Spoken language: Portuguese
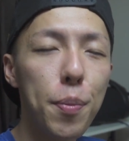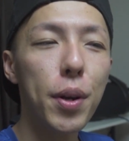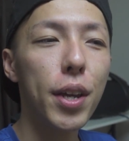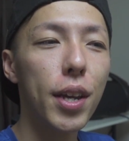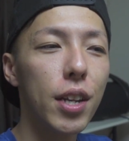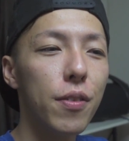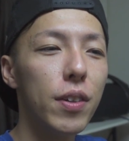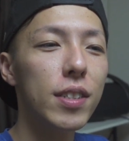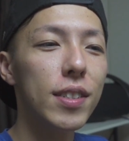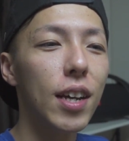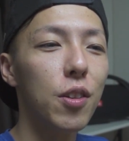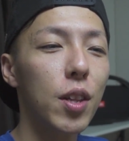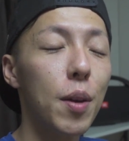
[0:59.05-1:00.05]
porque é
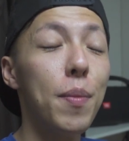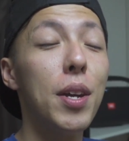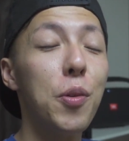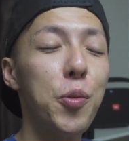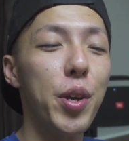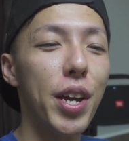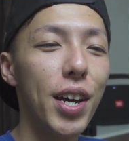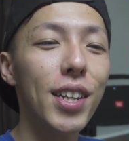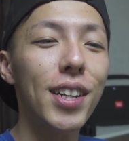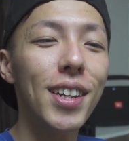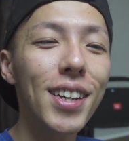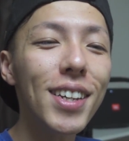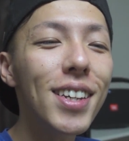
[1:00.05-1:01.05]
aniversário da minha
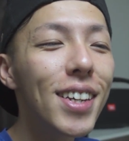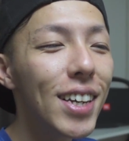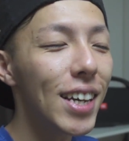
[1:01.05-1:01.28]
cunhada, né?